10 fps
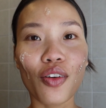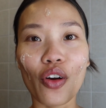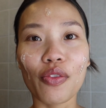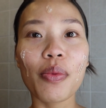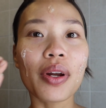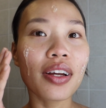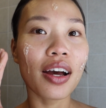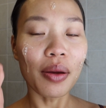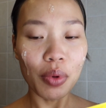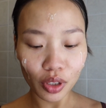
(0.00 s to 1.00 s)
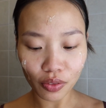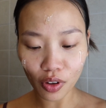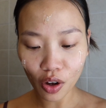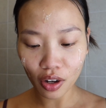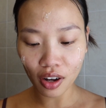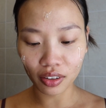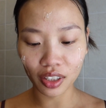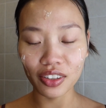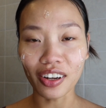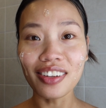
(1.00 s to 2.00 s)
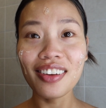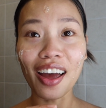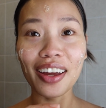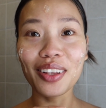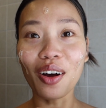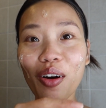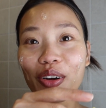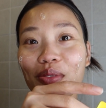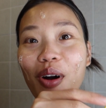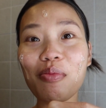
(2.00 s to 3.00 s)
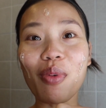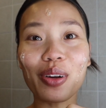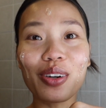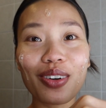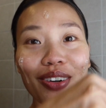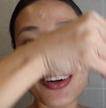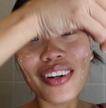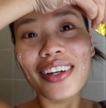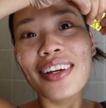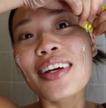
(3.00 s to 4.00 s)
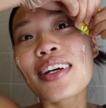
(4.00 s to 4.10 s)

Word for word: Quen với bạn gái beauty vlogger thì dạy dạy thôi đúng không mọi người